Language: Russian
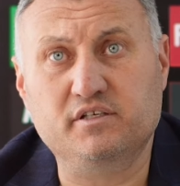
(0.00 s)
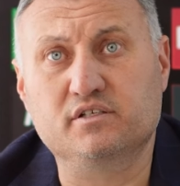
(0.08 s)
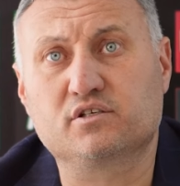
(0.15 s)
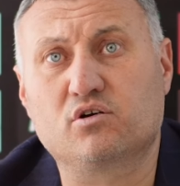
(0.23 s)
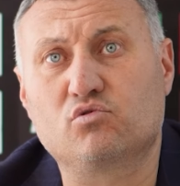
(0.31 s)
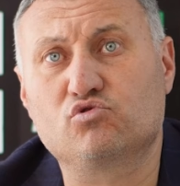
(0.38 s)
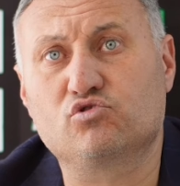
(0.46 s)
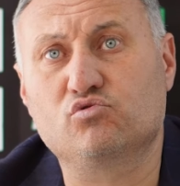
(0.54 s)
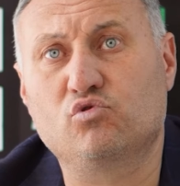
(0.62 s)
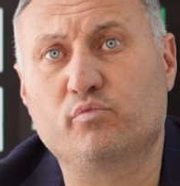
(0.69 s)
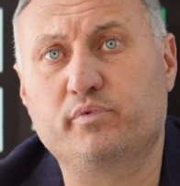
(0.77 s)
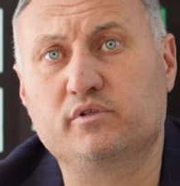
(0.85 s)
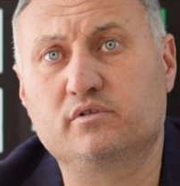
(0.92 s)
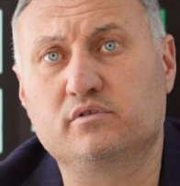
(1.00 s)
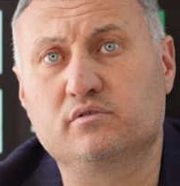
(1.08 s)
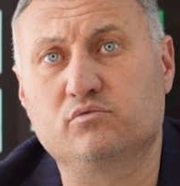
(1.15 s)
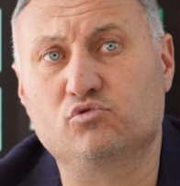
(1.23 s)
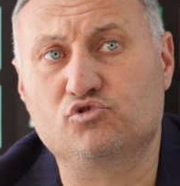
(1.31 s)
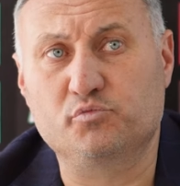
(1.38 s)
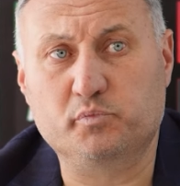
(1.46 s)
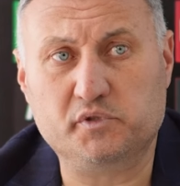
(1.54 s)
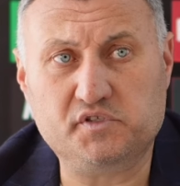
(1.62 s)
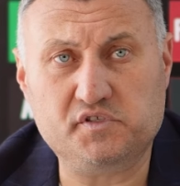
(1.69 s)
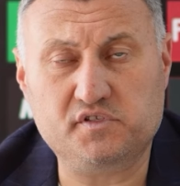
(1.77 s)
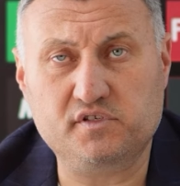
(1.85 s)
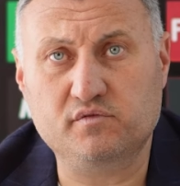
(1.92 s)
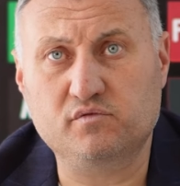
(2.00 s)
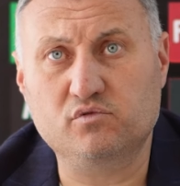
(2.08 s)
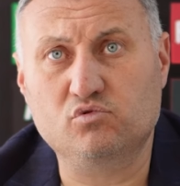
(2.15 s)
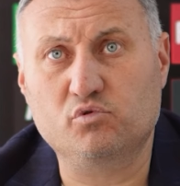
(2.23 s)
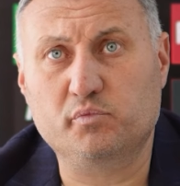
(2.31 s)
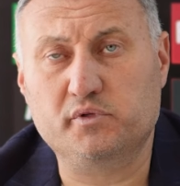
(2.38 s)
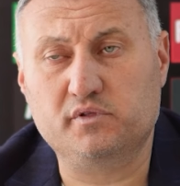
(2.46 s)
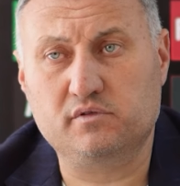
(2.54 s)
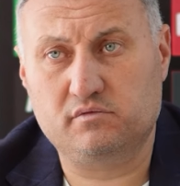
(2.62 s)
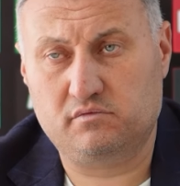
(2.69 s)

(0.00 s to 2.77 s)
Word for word: есть хороший опыт, очень позитивный опыт.